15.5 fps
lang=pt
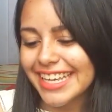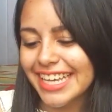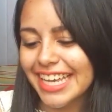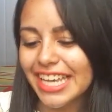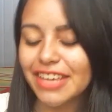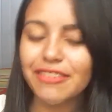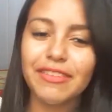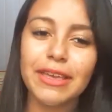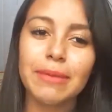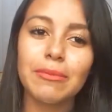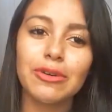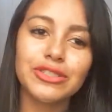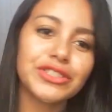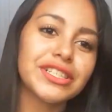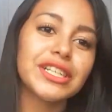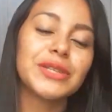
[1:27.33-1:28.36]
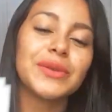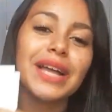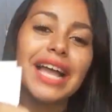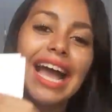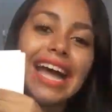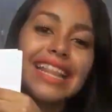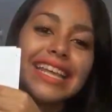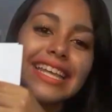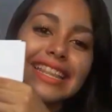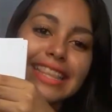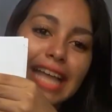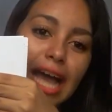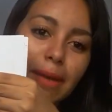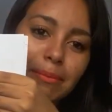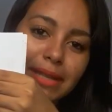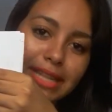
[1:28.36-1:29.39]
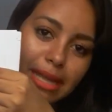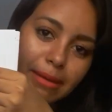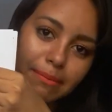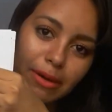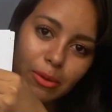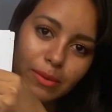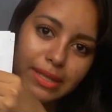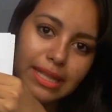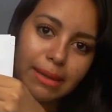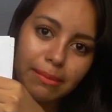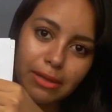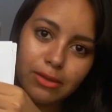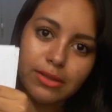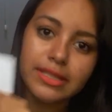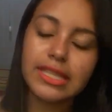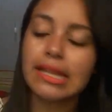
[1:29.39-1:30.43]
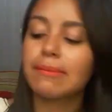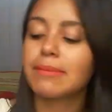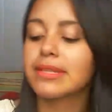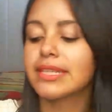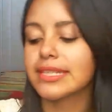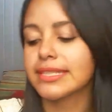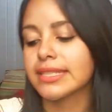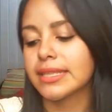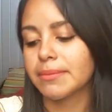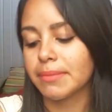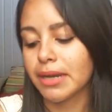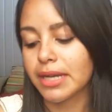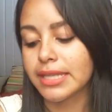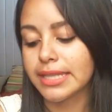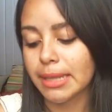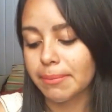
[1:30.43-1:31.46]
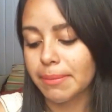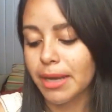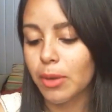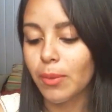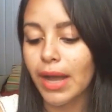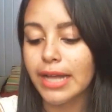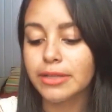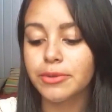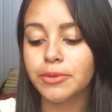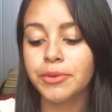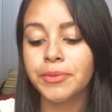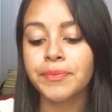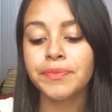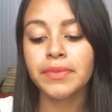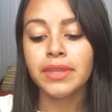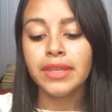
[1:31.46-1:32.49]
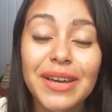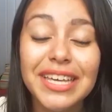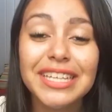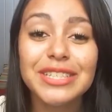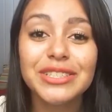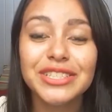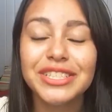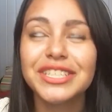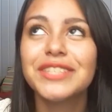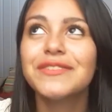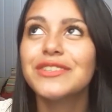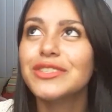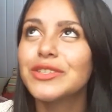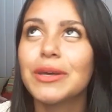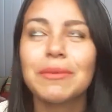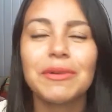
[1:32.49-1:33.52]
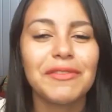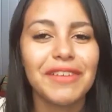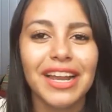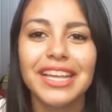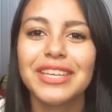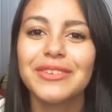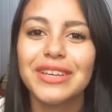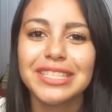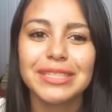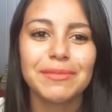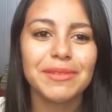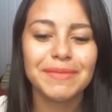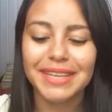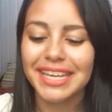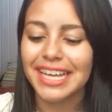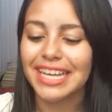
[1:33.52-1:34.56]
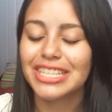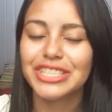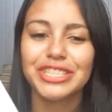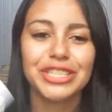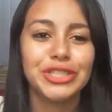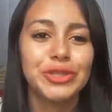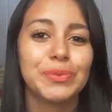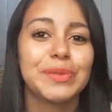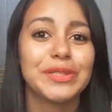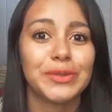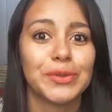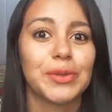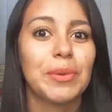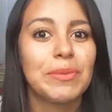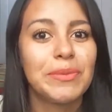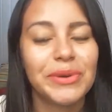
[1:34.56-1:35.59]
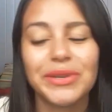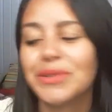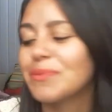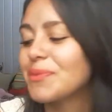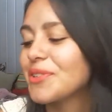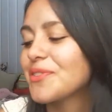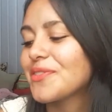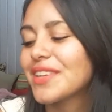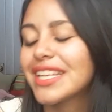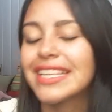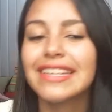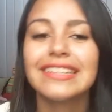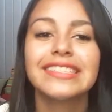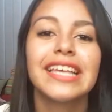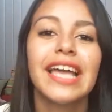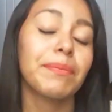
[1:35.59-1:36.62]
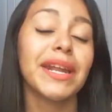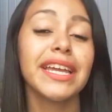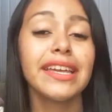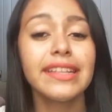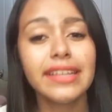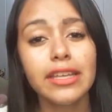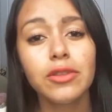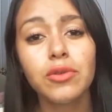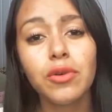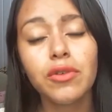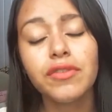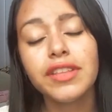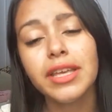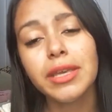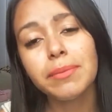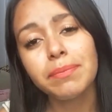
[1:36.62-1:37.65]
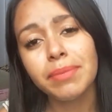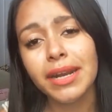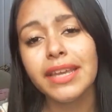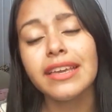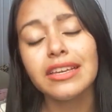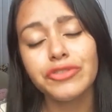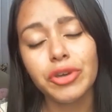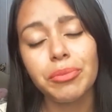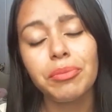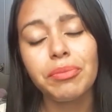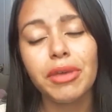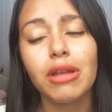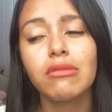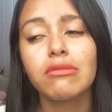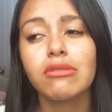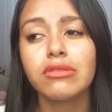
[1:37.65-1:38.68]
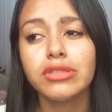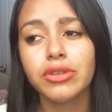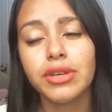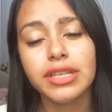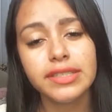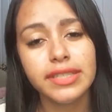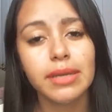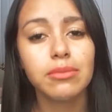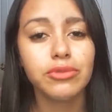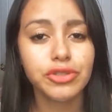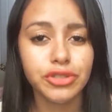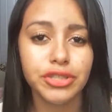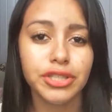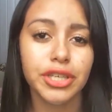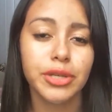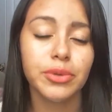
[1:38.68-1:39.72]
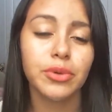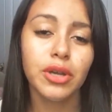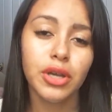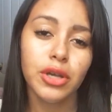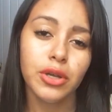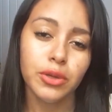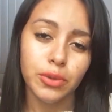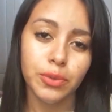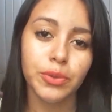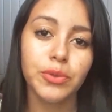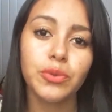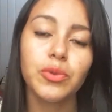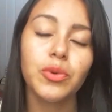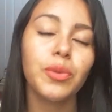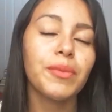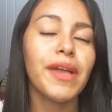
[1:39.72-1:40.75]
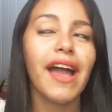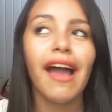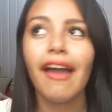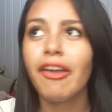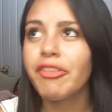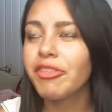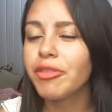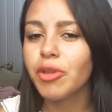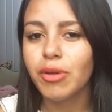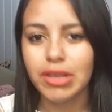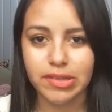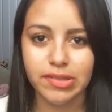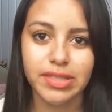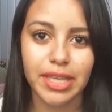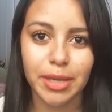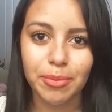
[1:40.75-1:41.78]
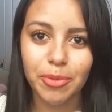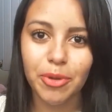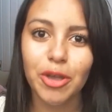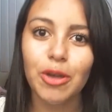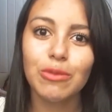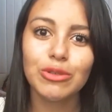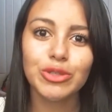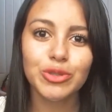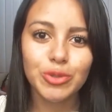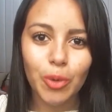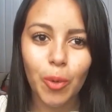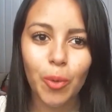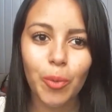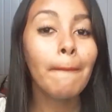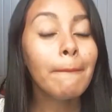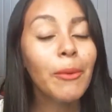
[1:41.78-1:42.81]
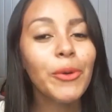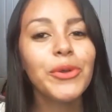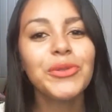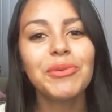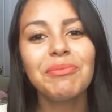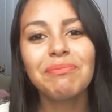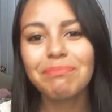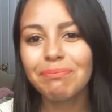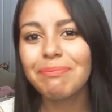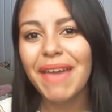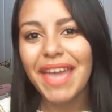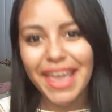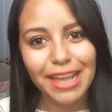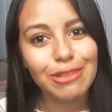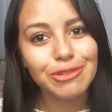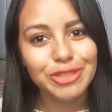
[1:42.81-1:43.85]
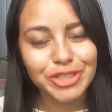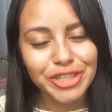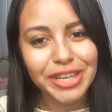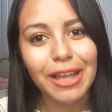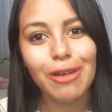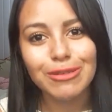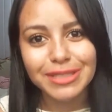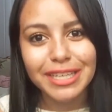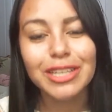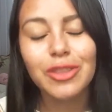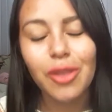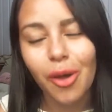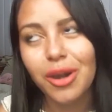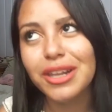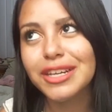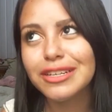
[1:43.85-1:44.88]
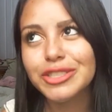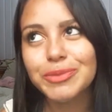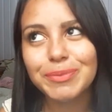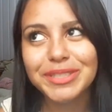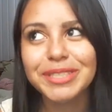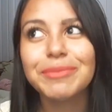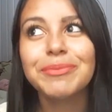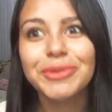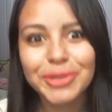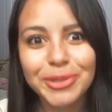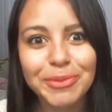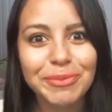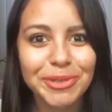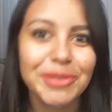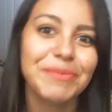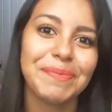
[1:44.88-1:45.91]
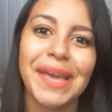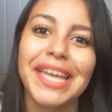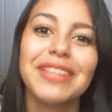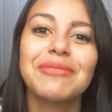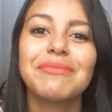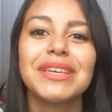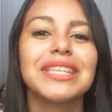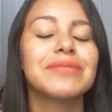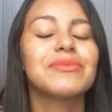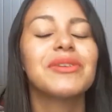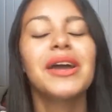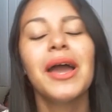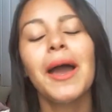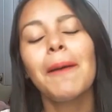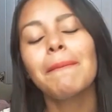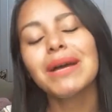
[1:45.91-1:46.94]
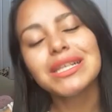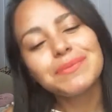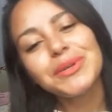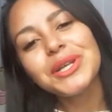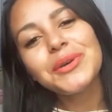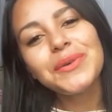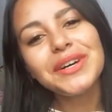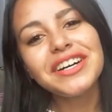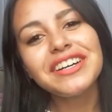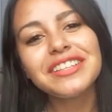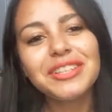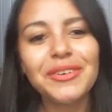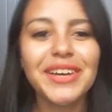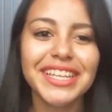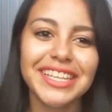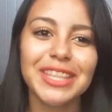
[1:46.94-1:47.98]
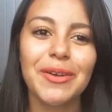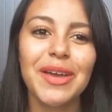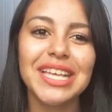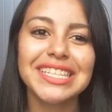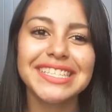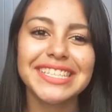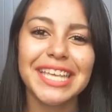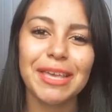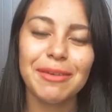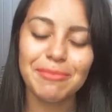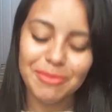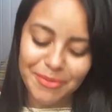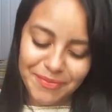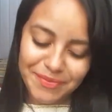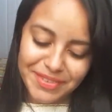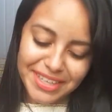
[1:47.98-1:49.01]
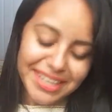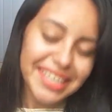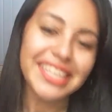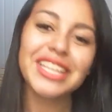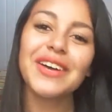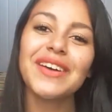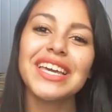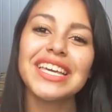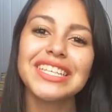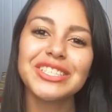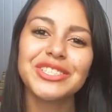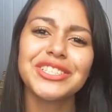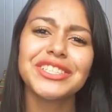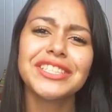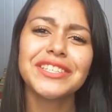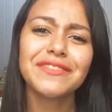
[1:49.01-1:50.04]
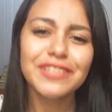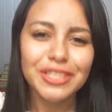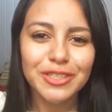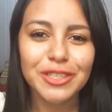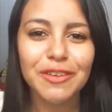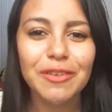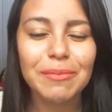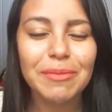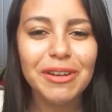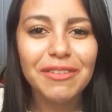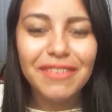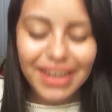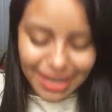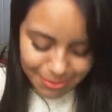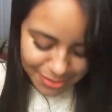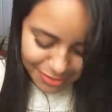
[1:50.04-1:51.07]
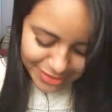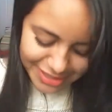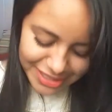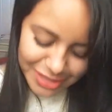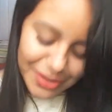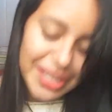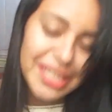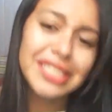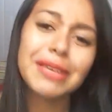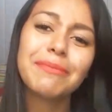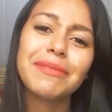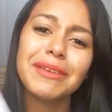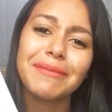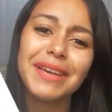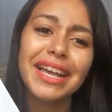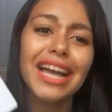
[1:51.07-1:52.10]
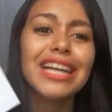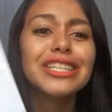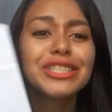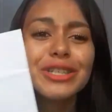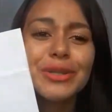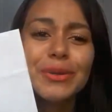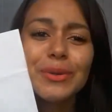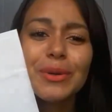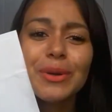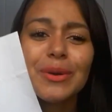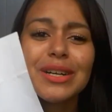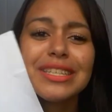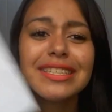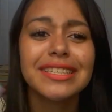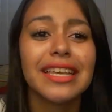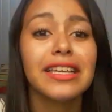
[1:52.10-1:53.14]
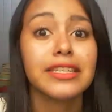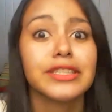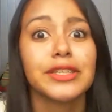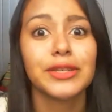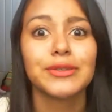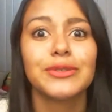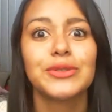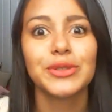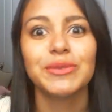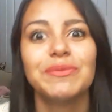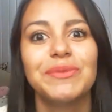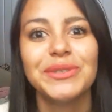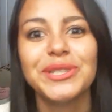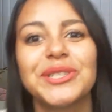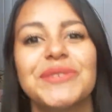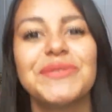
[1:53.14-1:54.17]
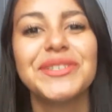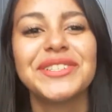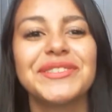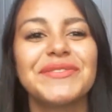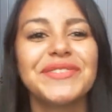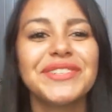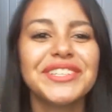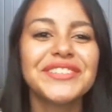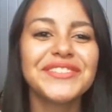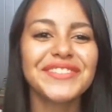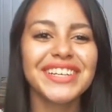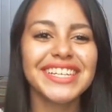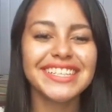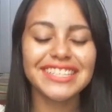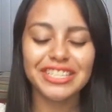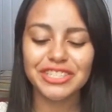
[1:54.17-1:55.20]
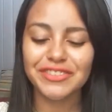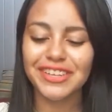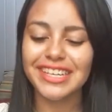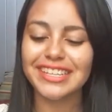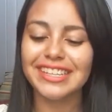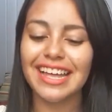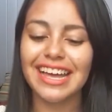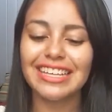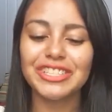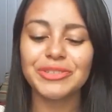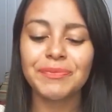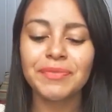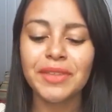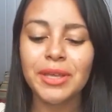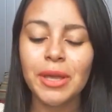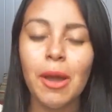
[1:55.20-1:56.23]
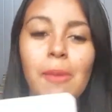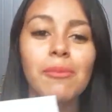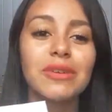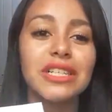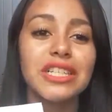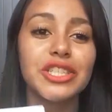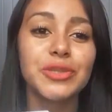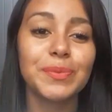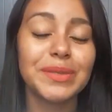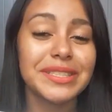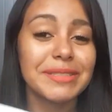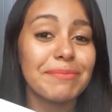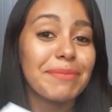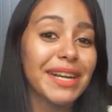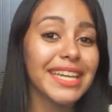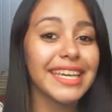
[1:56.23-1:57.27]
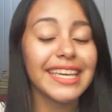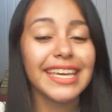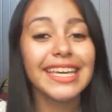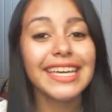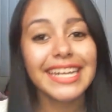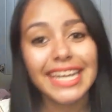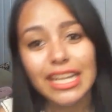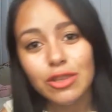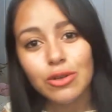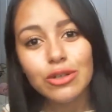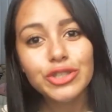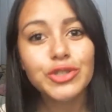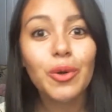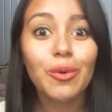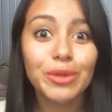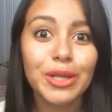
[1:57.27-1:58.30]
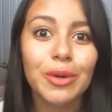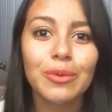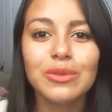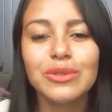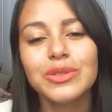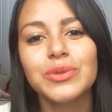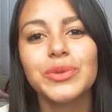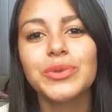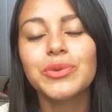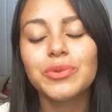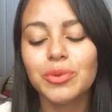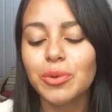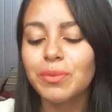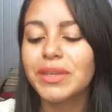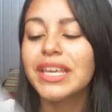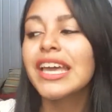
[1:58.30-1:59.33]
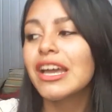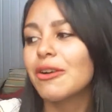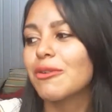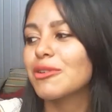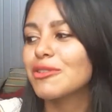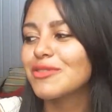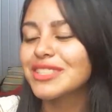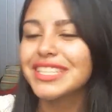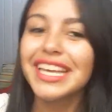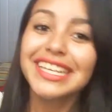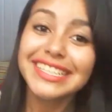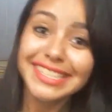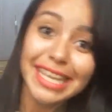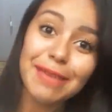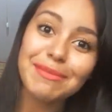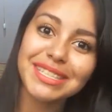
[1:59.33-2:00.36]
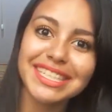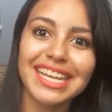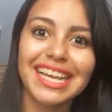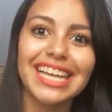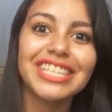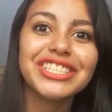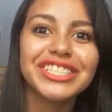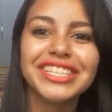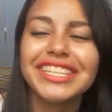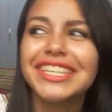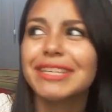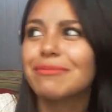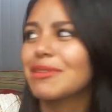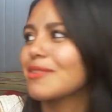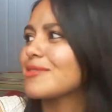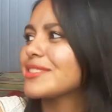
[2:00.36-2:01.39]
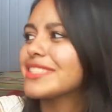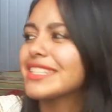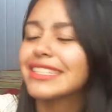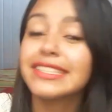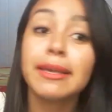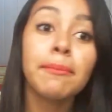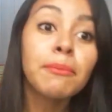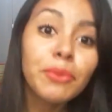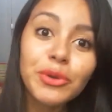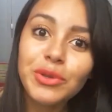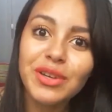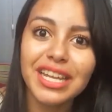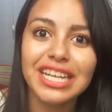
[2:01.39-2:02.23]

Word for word: E aí vem mostrando cada etapa, etapa 1, etapa 2, etapa 3, etapa 4. Então é isso, gente, esse vídeo só pra falar que eu recebi minha cartinha tipo assim, eu tô muito, muito feliz. Pra quem tem dúvida e pra quem já me perguntou se eu recebo dinheiro no YouTube, ainda não recebo. Eu estou muito perto de chegar aos 100 dólares, tipo assim, muito, muito perto mesmo. Mas por enquanto eu ainda não recebo. Então é isso, gente. Esse vídeo só foi pra falar pra vocês que eu recebi a minha cartinha do Google AdSense e que eu estou muito, muito, muito feliz de verdade. Porque, tipo assim, pra quem é criador de conteúdos no YouTube, quando você recebe essa cartinha aqui, pra você assim, é muito